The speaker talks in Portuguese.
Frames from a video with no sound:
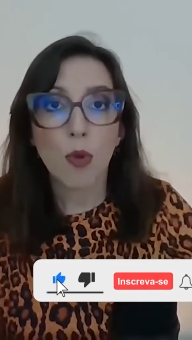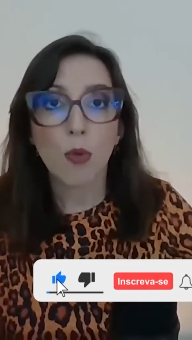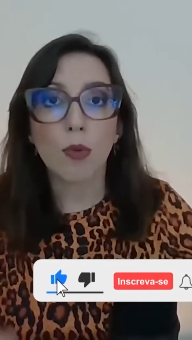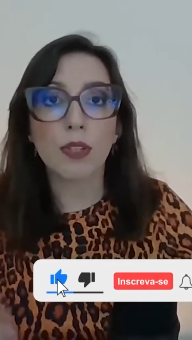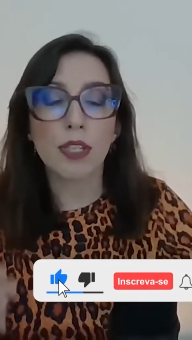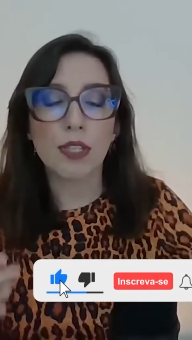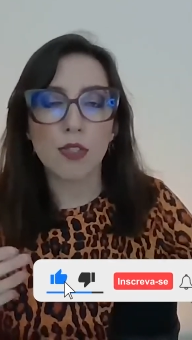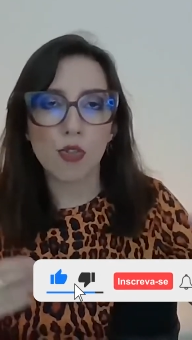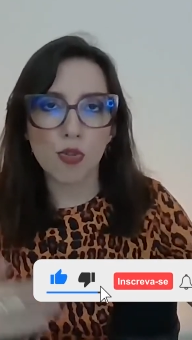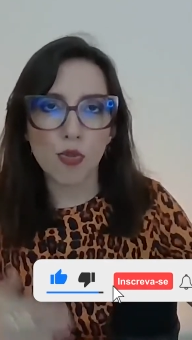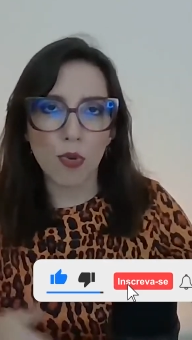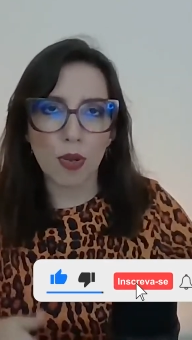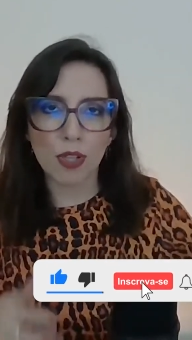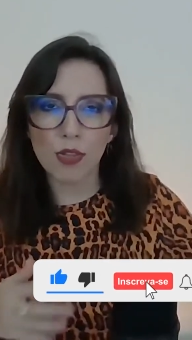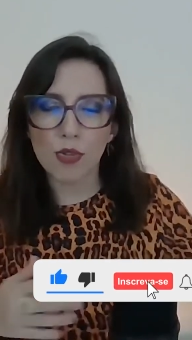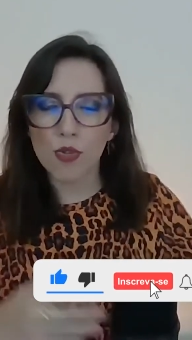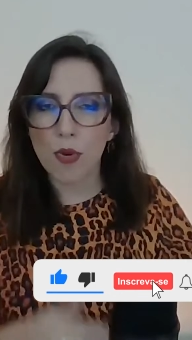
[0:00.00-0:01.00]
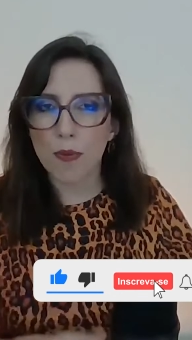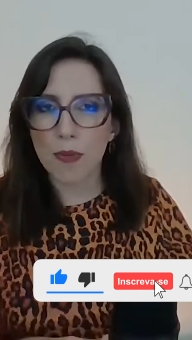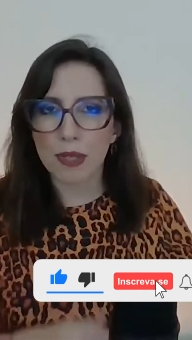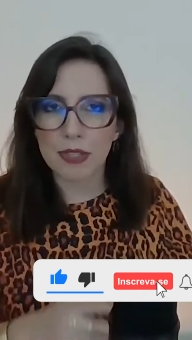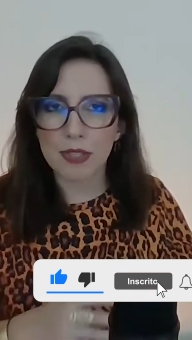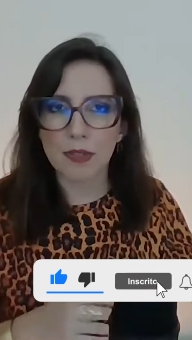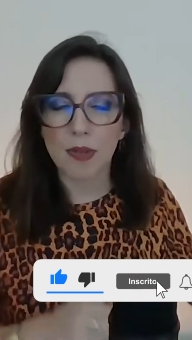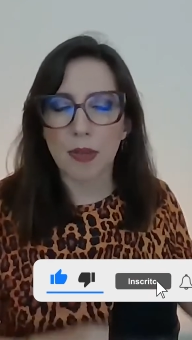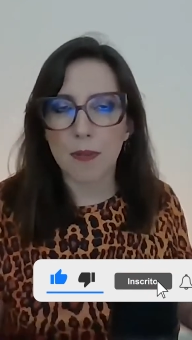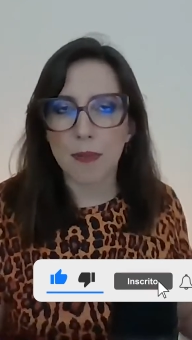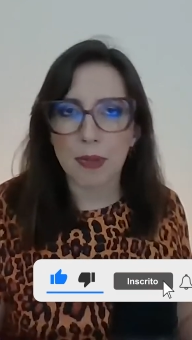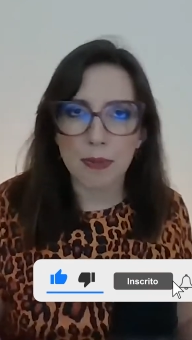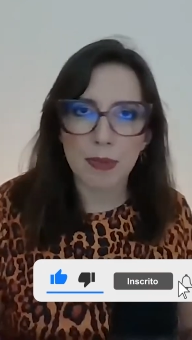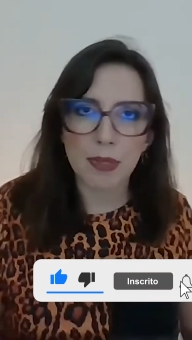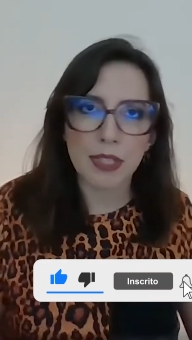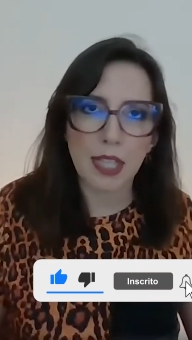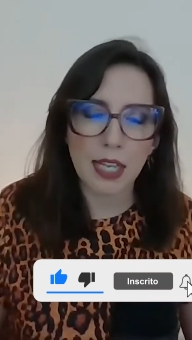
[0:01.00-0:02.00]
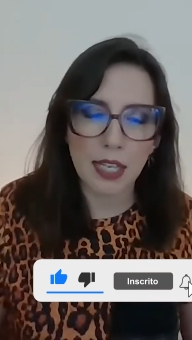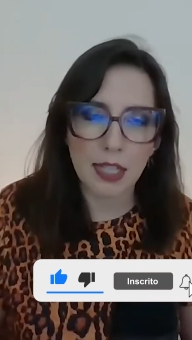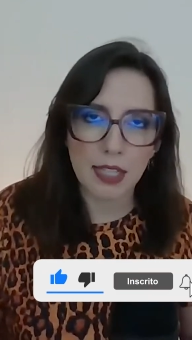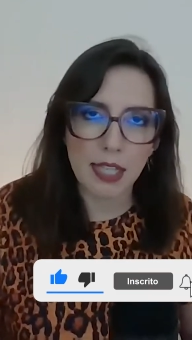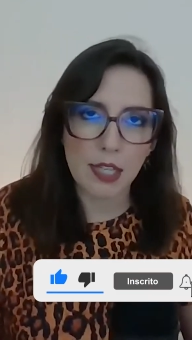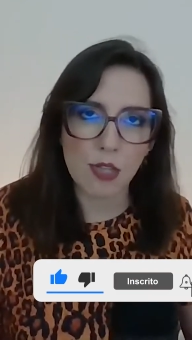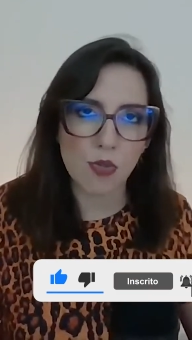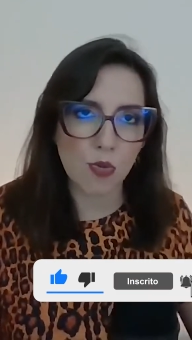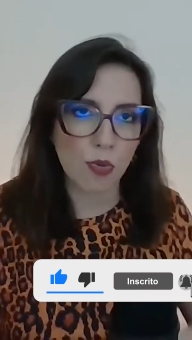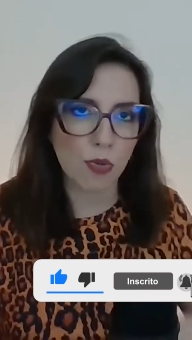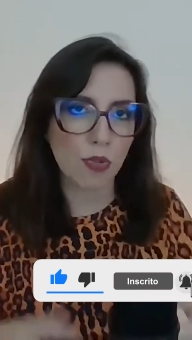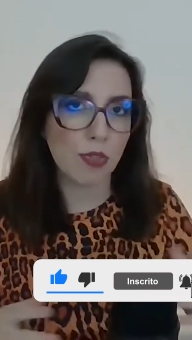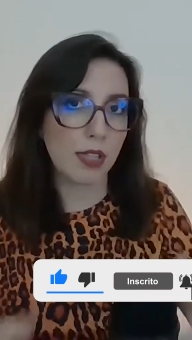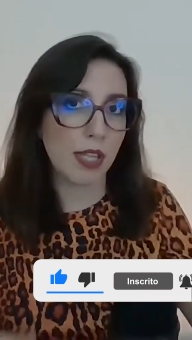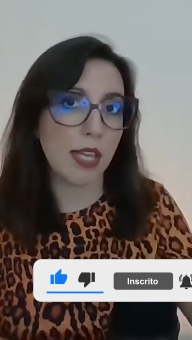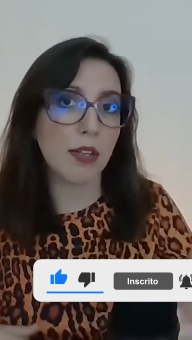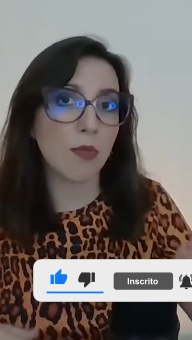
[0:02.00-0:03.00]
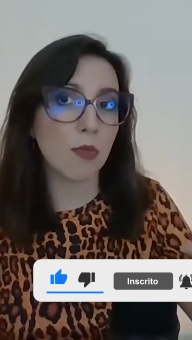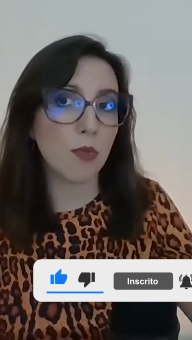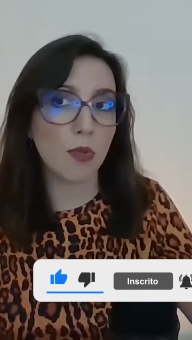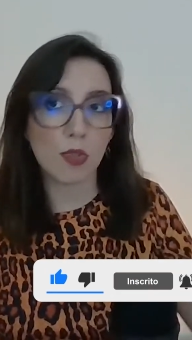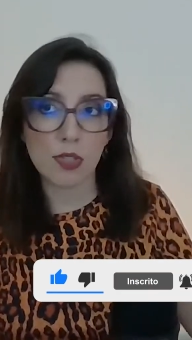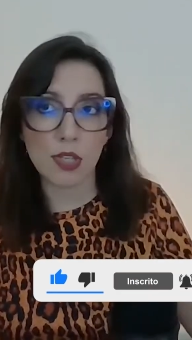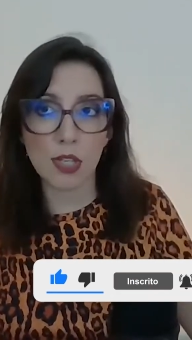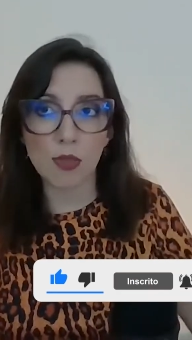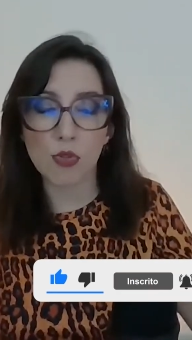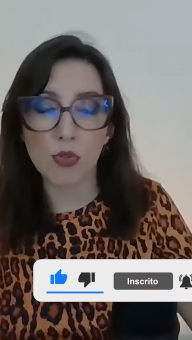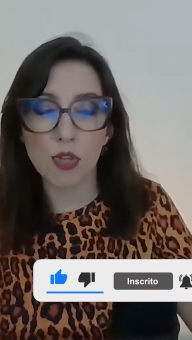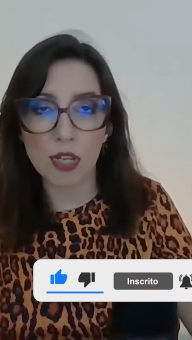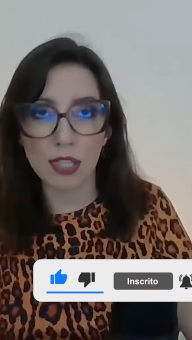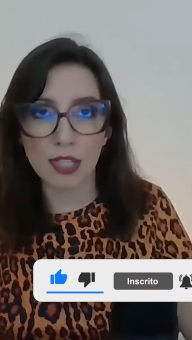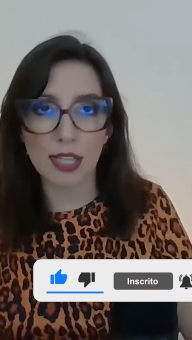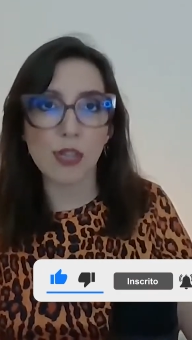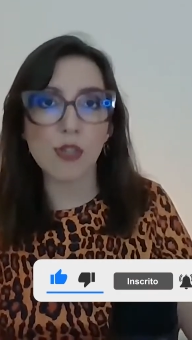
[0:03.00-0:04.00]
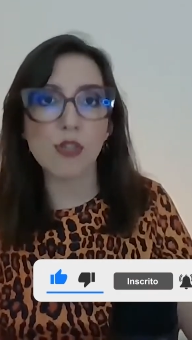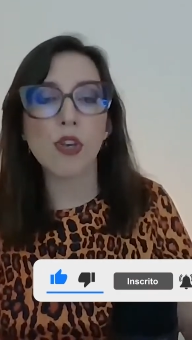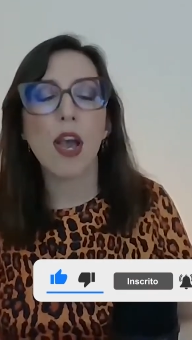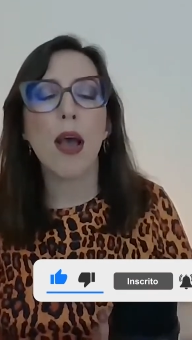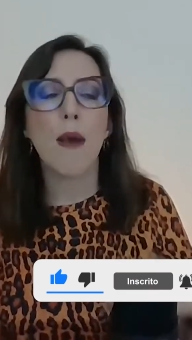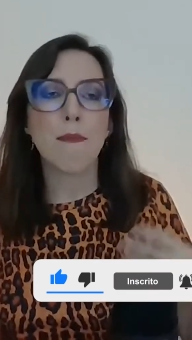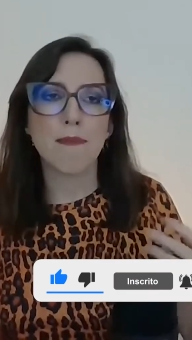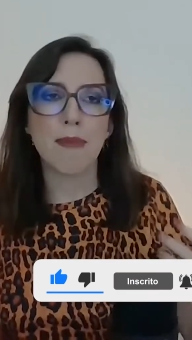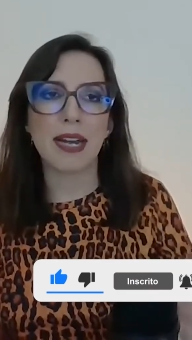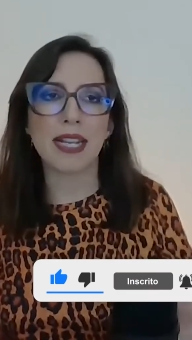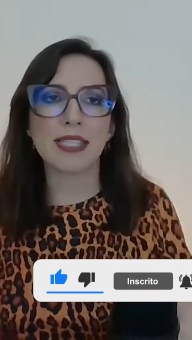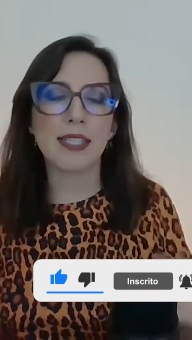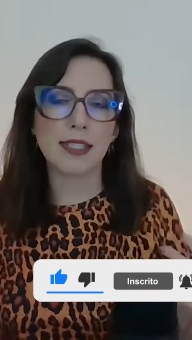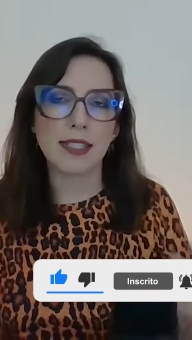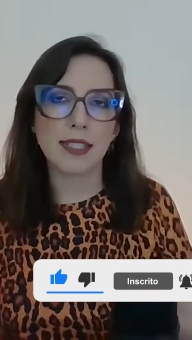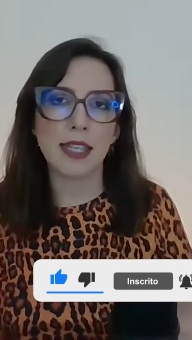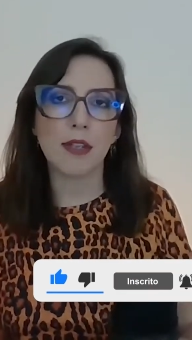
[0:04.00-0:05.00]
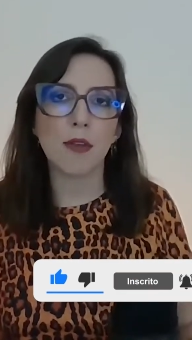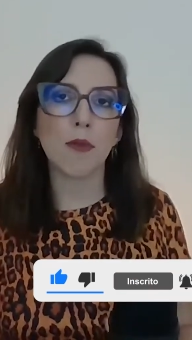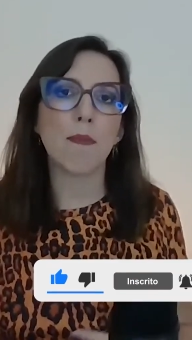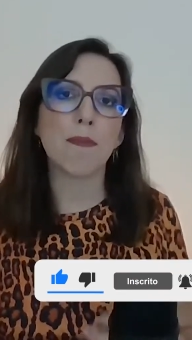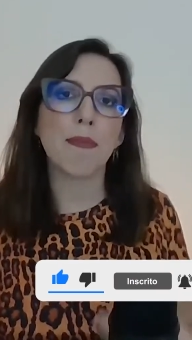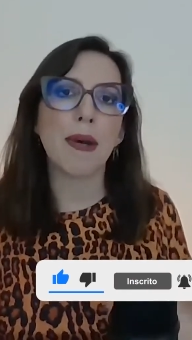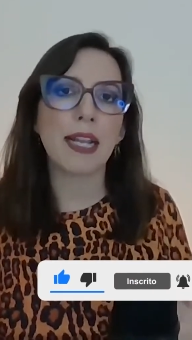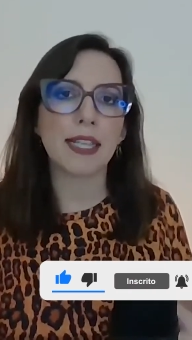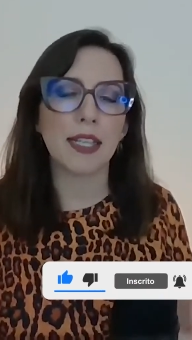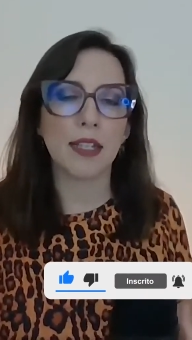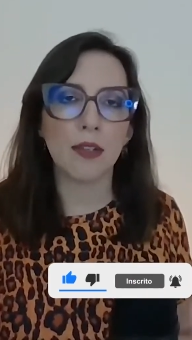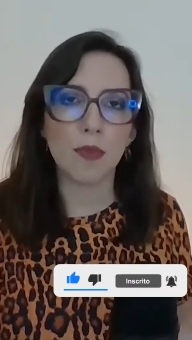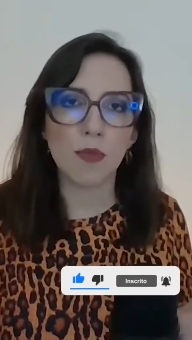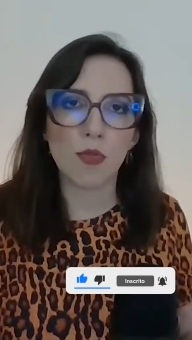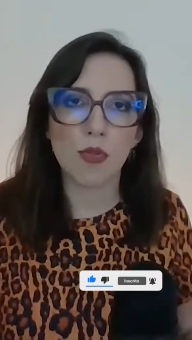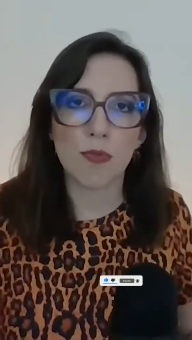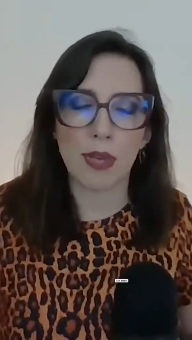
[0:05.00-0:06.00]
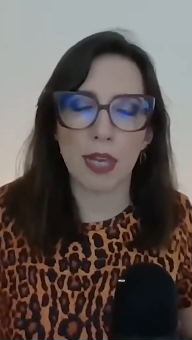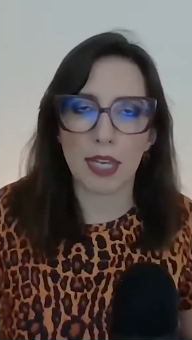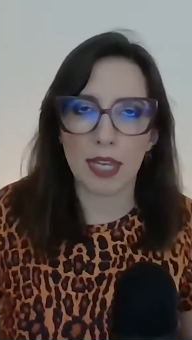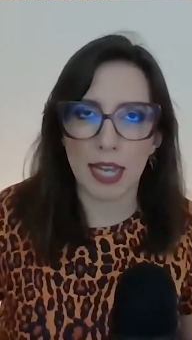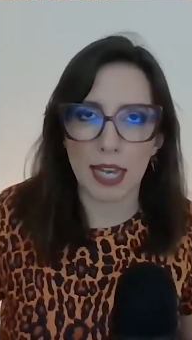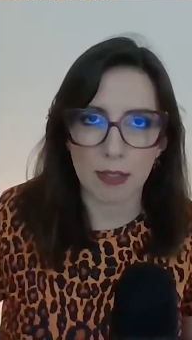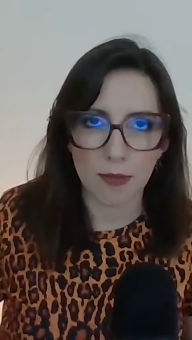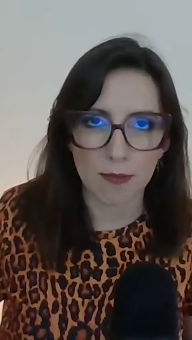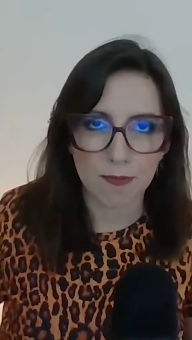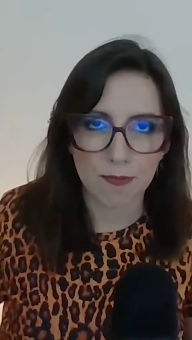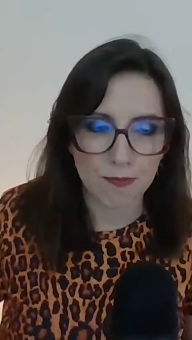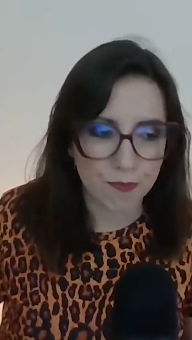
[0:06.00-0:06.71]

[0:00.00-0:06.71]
quando as escolas começam a implementar inglês, quando ter um cursinho de inglês passa a ser um padrão de mercado.